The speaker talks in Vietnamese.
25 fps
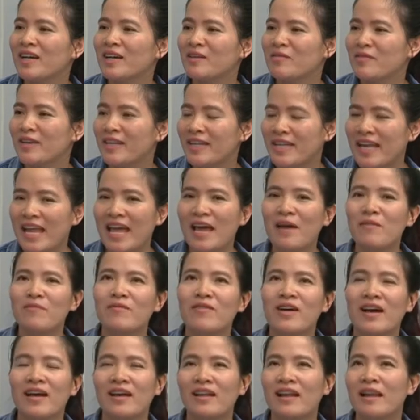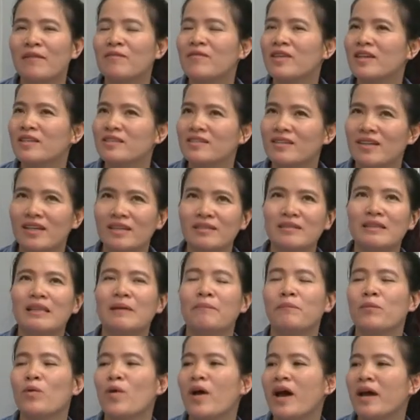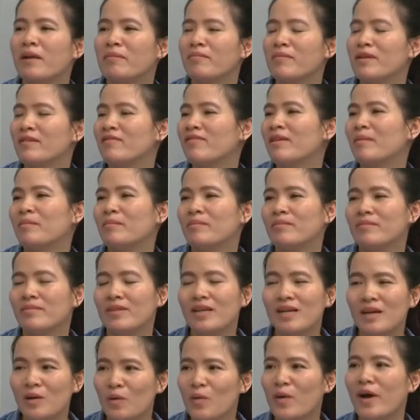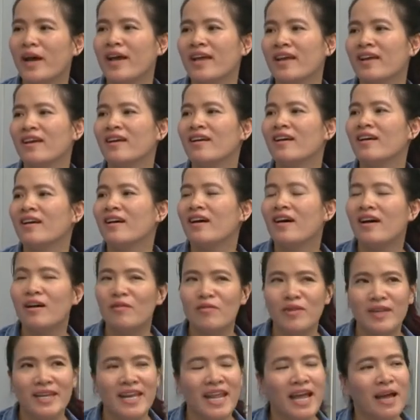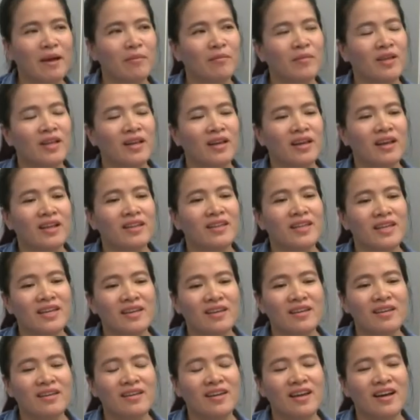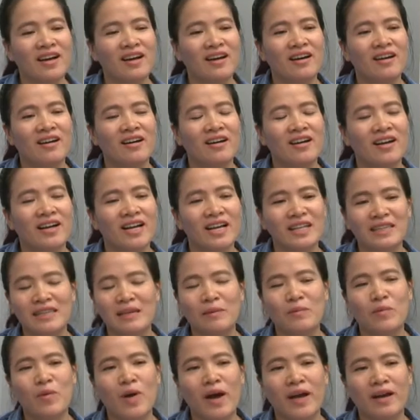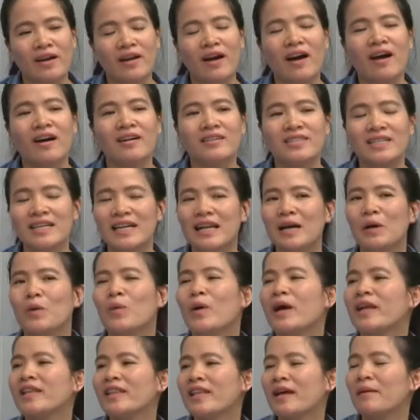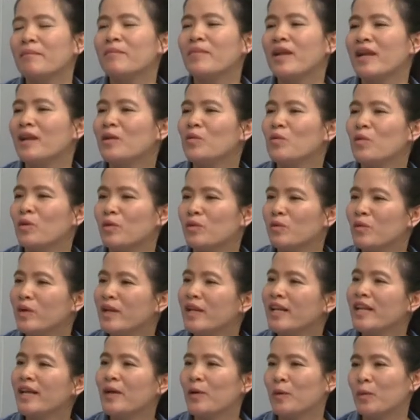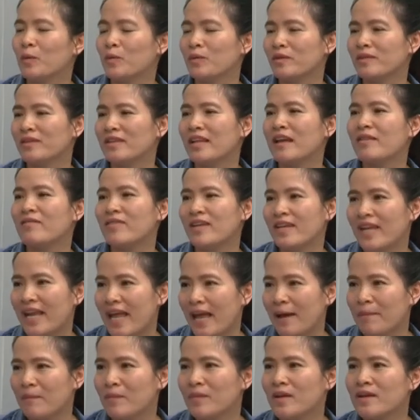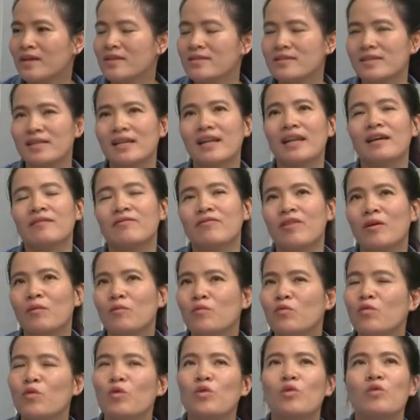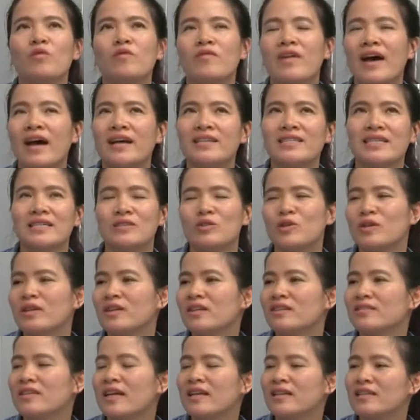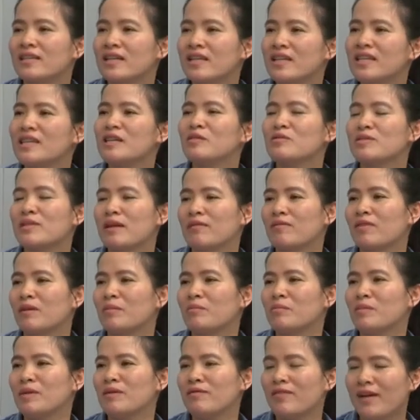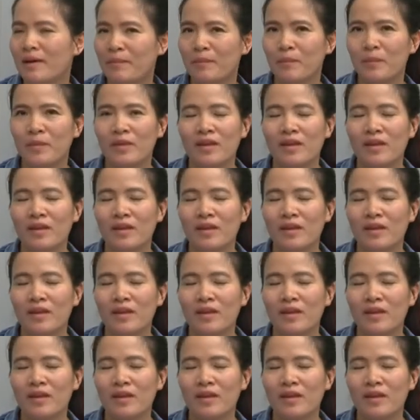ở Việt Nam và làm việc cho các tập đoàn mỹ phẩm nước ngoài ở Việt Nam thì các tập đoàn họ rất là quan tâm đến nguồn nguyên liệu tại Việt Nam rất là phong phú và sản xuất được ra rất nhiều sản phẩm mỹ phẩm